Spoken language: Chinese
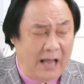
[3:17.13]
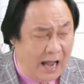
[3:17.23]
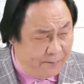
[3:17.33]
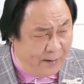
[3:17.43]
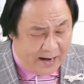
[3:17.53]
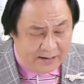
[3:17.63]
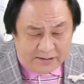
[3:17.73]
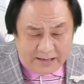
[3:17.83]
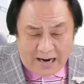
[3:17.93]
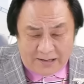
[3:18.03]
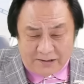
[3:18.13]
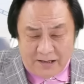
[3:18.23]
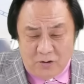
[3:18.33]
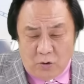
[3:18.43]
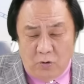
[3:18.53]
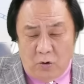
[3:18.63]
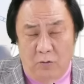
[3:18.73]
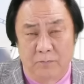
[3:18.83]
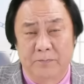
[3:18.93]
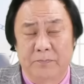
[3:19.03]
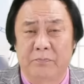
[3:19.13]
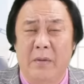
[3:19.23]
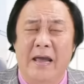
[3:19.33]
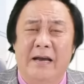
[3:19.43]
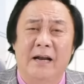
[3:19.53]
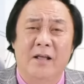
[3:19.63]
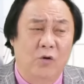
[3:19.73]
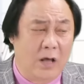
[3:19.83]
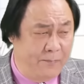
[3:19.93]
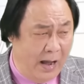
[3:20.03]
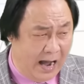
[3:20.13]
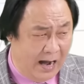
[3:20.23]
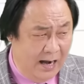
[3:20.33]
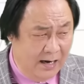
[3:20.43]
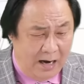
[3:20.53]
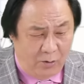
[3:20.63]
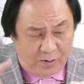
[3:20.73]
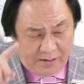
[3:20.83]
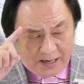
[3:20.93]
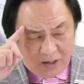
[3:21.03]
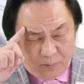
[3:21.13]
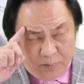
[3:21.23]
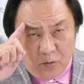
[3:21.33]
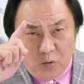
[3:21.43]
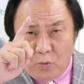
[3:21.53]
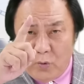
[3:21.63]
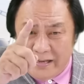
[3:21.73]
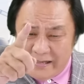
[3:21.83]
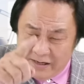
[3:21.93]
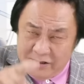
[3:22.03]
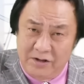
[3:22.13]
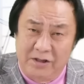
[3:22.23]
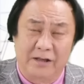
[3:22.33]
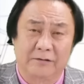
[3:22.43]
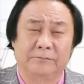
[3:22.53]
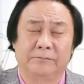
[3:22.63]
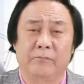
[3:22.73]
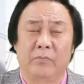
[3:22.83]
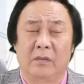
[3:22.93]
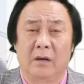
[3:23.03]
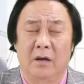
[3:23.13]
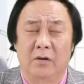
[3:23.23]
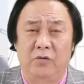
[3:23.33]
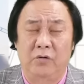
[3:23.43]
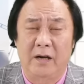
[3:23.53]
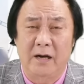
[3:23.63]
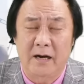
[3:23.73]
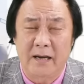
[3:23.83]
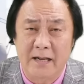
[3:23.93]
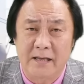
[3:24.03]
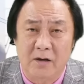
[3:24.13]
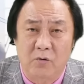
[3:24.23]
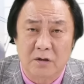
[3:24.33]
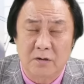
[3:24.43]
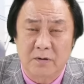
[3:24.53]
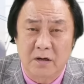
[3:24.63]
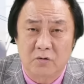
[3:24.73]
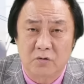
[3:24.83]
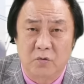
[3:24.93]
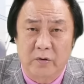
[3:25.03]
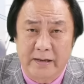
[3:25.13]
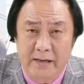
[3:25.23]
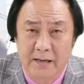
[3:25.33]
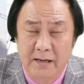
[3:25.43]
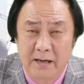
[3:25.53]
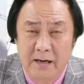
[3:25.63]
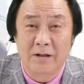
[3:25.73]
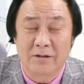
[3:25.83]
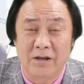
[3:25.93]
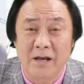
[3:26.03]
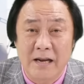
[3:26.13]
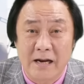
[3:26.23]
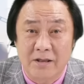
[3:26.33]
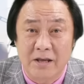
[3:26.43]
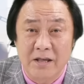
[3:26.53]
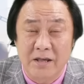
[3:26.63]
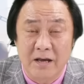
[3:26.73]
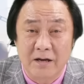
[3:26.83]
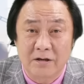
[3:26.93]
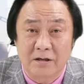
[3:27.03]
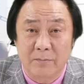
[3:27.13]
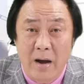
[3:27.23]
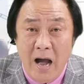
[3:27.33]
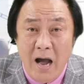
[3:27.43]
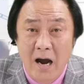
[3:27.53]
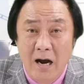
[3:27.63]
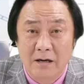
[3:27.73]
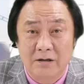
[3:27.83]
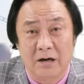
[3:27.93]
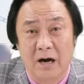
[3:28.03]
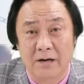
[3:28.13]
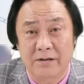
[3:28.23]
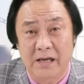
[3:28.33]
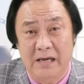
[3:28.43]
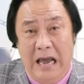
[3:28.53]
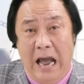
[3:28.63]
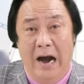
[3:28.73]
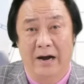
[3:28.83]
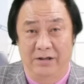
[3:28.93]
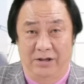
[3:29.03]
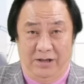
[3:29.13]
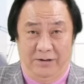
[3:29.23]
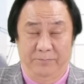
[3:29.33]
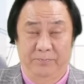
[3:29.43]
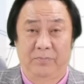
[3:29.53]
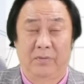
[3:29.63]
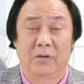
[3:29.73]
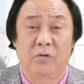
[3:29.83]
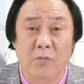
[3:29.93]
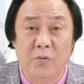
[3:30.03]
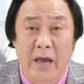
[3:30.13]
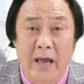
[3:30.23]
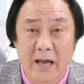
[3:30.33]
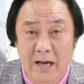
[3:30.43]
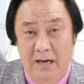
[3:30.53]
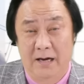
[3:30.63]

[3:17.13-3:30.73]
大盘杀声隆隆，每个人都在怕。那我现在就必须问你一件事情：去年的年底，我是不是告诉过你？今年的第一季是什么折地行情，对不对？